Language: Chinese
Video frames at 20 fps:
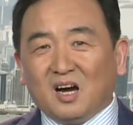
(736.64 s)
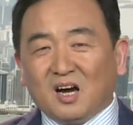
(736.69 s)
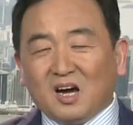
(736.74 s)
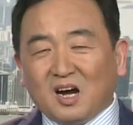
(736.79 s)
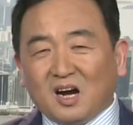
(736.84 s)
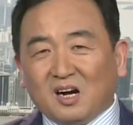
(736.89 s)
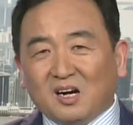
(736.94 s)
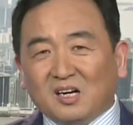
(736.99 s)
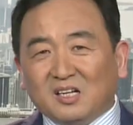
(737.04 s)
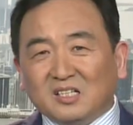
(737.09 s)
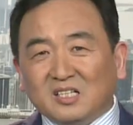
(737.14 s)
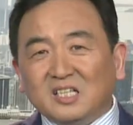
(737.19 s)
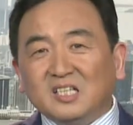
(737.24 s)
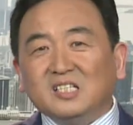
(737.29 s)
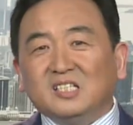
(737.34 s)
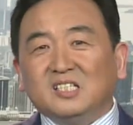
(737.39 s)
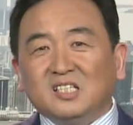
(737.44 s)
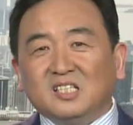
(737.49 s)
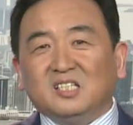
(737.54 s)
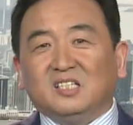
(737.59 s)
二零
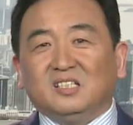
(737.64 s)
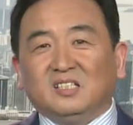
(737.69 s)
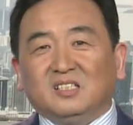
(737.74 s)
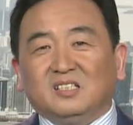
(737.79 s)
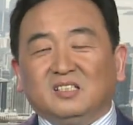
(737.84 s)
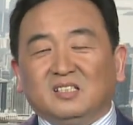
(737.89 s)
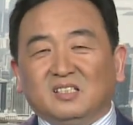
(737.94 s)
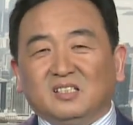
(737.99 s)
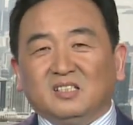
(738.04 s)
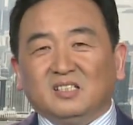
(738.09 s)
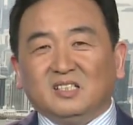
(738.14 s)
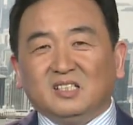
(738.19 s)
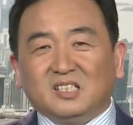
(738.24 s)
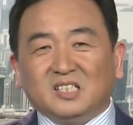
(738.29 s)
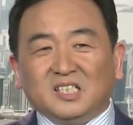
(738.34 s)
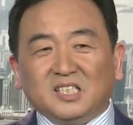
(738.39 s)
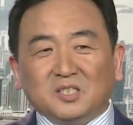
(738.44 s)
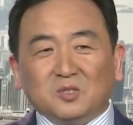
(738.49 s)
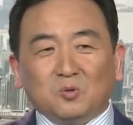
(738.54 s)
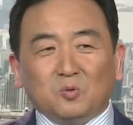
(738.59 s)
一七
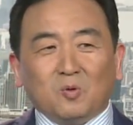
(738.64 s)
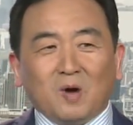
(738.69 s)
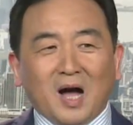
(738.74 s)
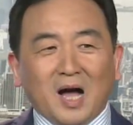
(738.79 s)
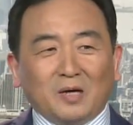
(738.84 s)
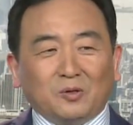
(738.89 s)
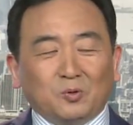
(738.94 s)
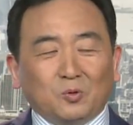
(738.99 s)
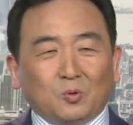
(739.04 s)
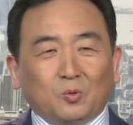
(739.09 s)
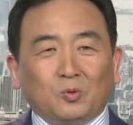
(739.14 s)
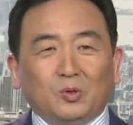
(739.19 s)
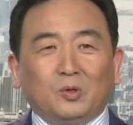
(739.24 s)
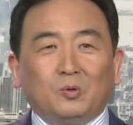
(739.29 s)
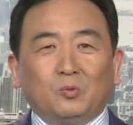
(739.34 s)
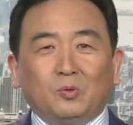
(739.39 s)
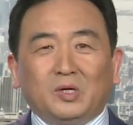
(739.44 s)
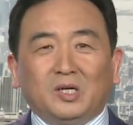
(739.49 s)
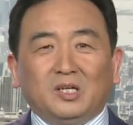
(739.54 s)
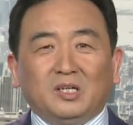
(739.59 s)
进化与回
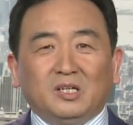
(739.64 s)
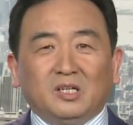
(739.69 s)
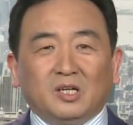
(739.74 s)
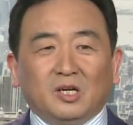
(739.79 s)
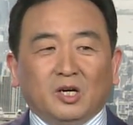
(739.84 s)
归，